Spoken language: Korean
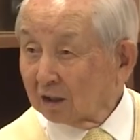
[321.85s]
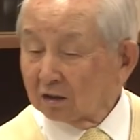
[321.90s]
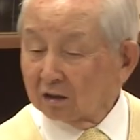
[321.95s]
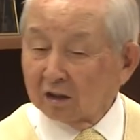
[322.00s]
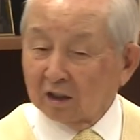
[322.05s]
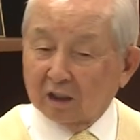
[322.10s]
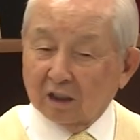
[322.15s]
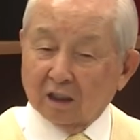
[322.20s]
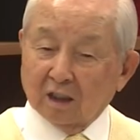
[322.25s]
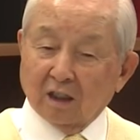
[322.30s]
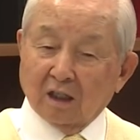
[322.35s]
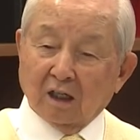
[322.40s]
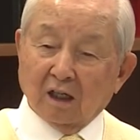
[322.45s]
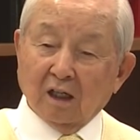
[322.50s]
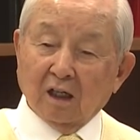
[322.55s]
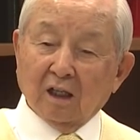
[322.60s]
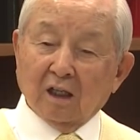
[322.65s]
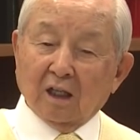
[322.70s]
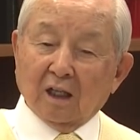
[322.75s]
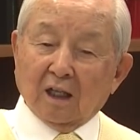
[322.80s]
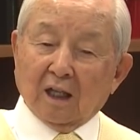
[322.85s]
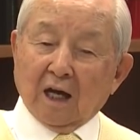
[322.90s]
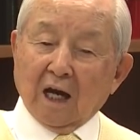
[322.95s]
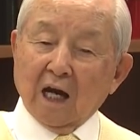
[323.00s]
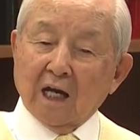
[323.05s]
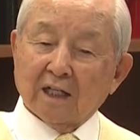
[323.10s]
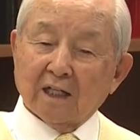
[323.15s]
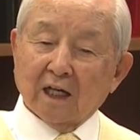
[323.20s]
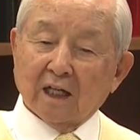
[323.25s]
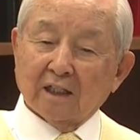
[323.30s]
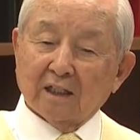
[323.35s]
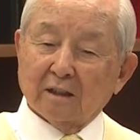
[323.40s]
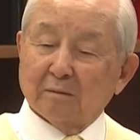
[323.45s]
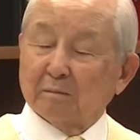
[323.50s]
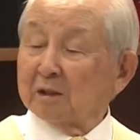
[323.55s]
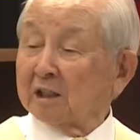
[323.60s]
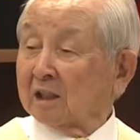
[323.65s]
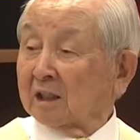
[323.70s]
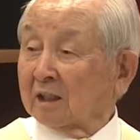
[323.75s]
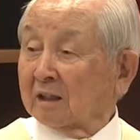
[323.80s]
그러니까 네.
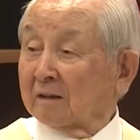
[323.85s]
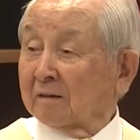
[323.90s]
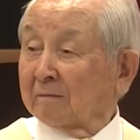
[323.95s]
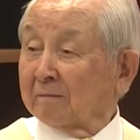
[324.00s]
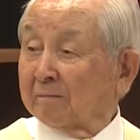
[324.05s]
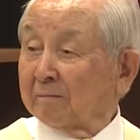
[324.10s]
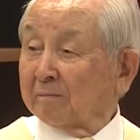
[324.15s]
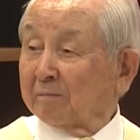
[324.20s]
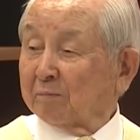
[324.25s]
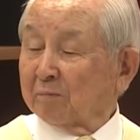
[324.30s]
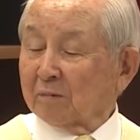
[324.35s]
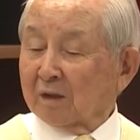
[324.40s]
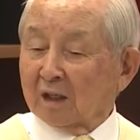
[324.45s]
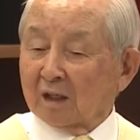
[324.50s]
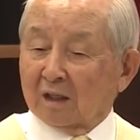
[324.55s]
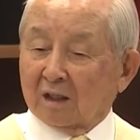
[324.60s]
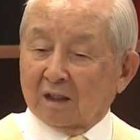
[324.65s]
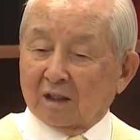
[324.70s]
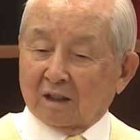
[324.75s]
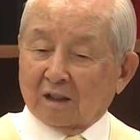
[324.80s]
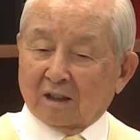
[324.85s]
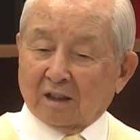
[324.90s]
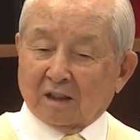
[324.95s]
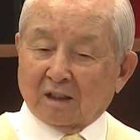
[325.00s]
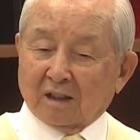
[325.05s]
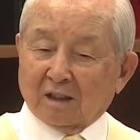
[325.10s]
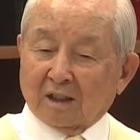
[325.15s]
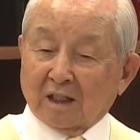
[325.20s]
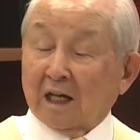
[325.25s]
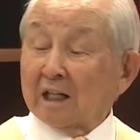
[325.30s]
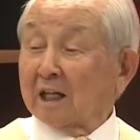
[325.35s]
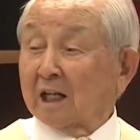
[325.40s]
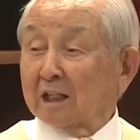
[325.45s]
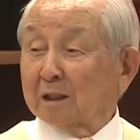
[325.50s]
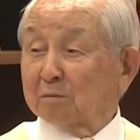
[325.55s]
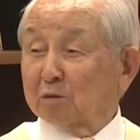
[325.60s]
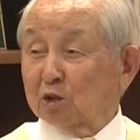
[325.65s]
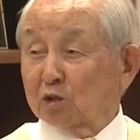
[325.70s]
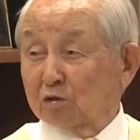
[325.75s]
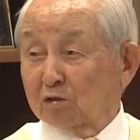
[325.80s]
하나님이
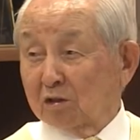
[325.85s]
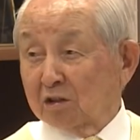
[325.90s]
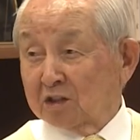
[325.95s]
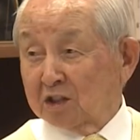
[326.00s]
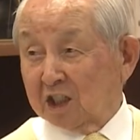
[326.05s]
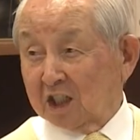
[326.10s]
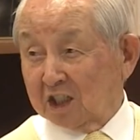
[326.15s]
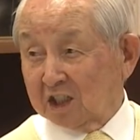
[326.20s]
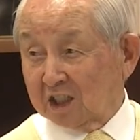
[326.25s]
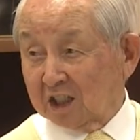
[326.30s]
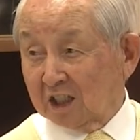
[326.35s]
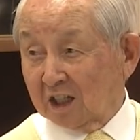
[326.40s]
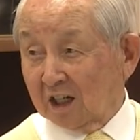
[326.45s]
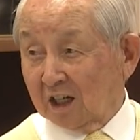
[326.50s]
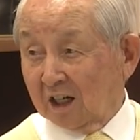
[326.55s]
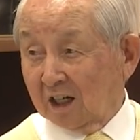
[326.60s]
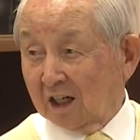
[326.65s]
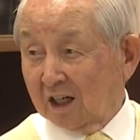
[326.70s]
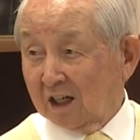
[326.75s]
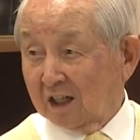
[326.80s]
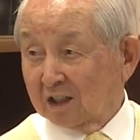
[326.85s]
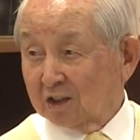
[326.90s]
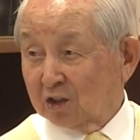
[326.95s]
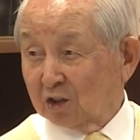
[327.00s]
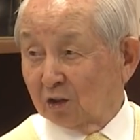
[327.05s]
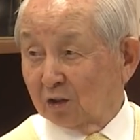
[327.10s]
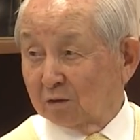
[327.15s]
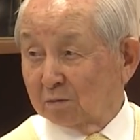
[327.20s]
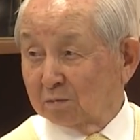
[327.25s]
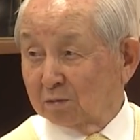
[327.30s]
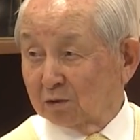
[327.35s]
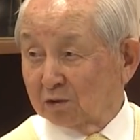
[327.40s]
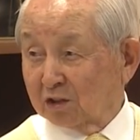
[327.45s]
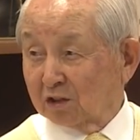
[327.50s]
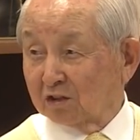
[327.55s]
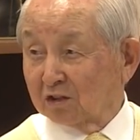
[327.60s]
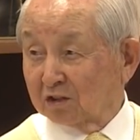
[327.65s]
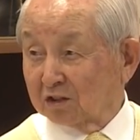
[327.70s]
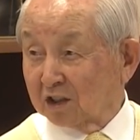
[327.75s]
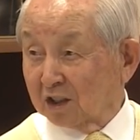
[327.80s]
하나님 수는 셋이다. 네. 성부,
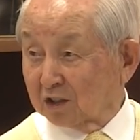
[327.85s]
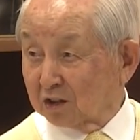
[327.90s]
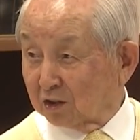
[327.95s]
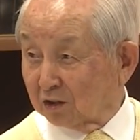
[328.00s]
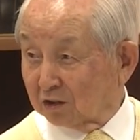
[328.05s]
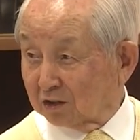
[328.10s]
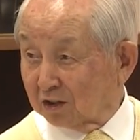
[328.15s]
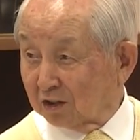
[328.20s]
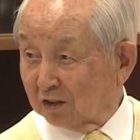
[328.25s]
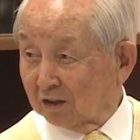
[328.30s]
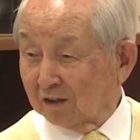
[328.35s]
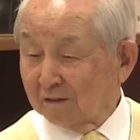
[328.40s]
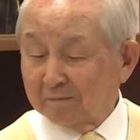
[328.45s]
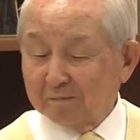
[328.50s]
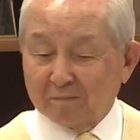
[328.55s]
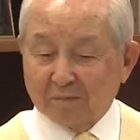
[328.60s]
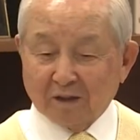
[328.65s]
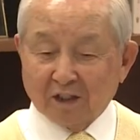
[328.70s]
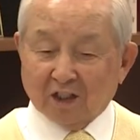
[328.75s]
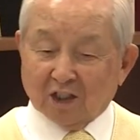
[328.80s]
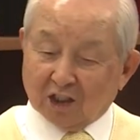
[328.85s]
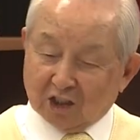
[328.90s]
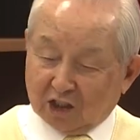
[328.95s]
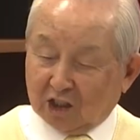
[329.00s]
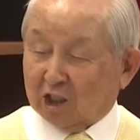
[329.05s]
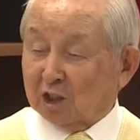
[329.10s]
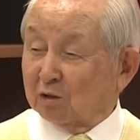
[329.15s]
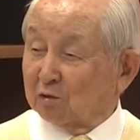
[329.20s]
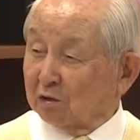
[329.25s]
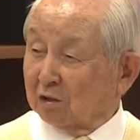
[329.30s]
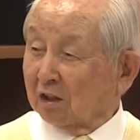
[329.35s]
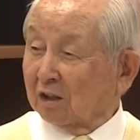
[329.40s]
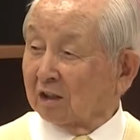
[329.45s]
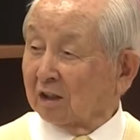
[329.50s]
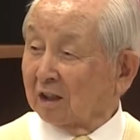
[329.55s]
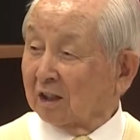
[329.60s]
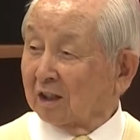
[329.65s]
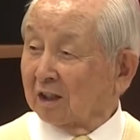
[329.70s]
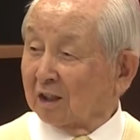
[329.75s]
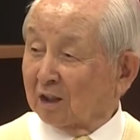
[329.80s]
성자, 성령. 지구는
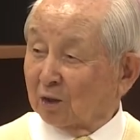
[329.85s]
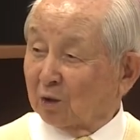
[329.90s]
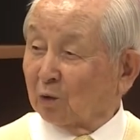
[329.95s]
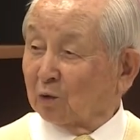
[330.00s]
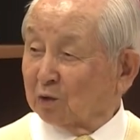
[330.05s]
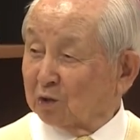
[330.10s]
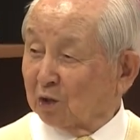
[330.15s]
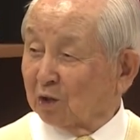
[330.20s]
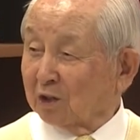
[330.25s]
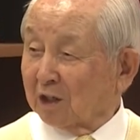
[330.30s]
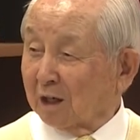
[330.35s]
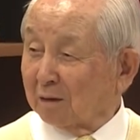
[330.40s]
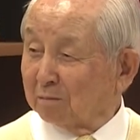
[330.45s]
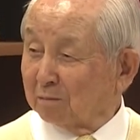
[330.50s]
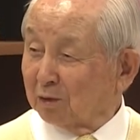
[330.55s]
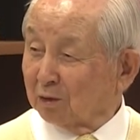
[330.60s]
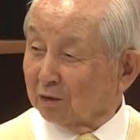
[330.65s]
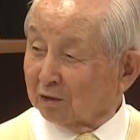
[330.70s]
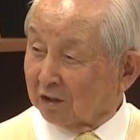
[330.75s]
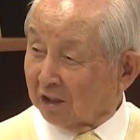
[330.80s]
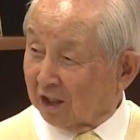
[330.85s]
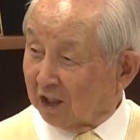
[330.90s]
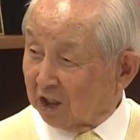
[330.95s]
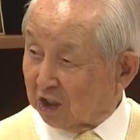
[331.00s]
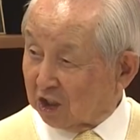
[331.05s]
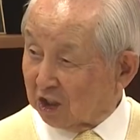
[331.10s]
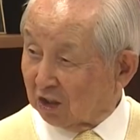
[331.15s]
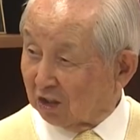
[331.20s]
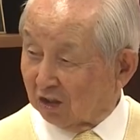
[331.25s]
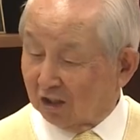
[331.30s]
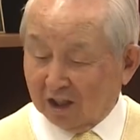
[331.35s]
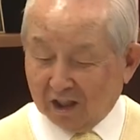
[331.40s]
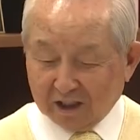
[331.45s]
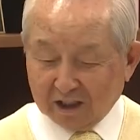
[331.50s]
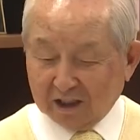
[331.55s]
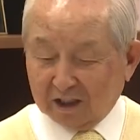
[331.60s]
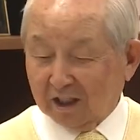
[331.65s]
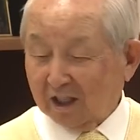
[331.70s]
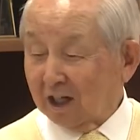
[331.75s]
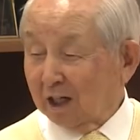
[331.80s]
동서남북 네, 넷이요. 네.
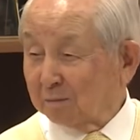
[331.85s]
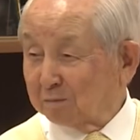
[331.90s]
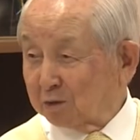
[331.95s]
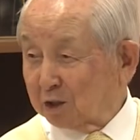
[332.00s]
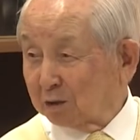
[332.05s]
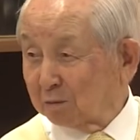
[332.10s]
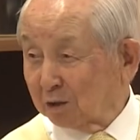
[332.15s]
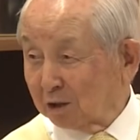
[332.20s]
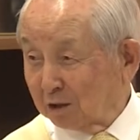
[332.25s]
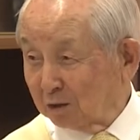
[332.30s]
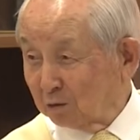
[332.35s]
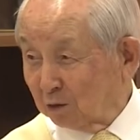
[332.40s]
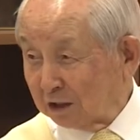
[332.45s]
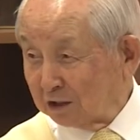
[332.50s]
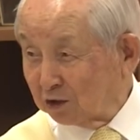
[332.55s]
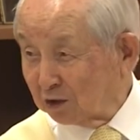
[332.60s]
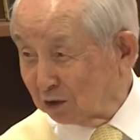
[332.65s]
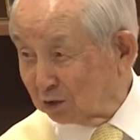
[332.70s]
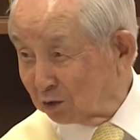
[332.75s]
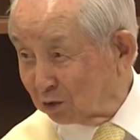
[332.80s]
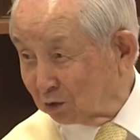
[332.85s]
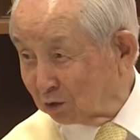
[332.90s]
이게 합치면은 완전